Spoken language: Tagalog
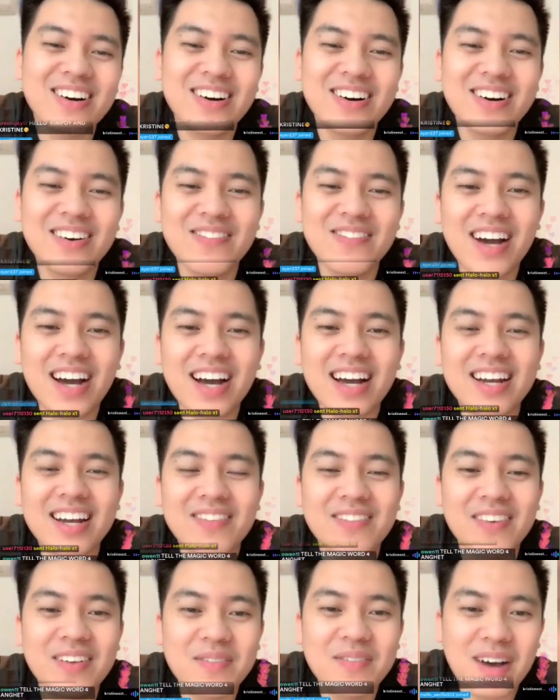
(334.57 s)
Baka Minsan naman...
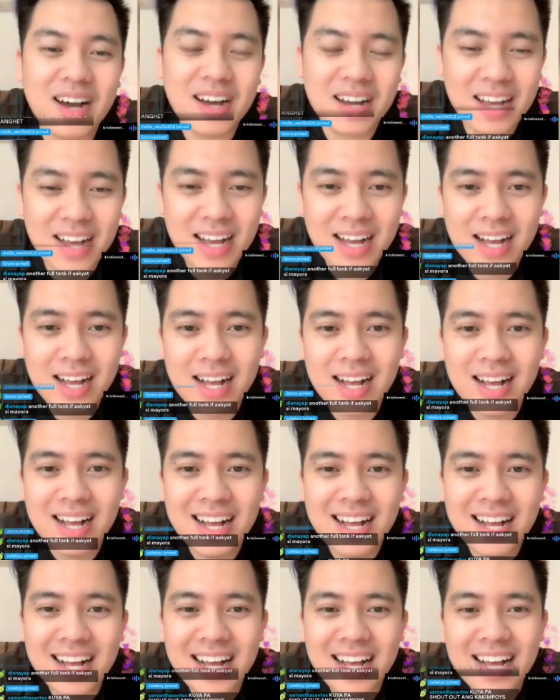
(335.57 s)
matutulog na ako na...
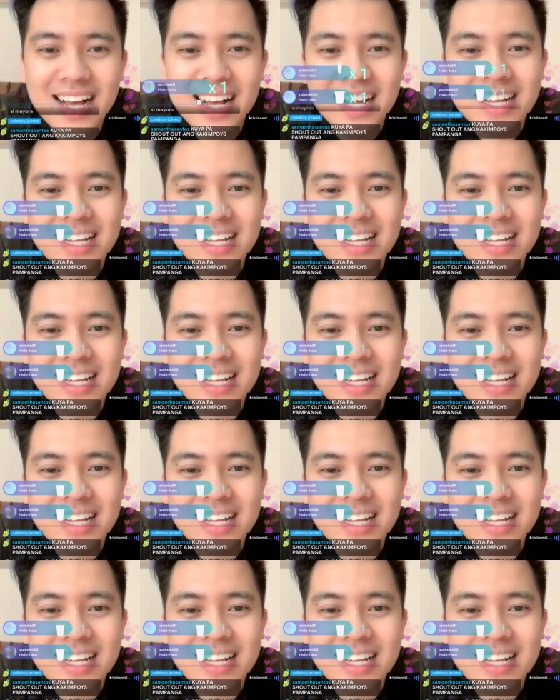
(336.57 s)
Ano?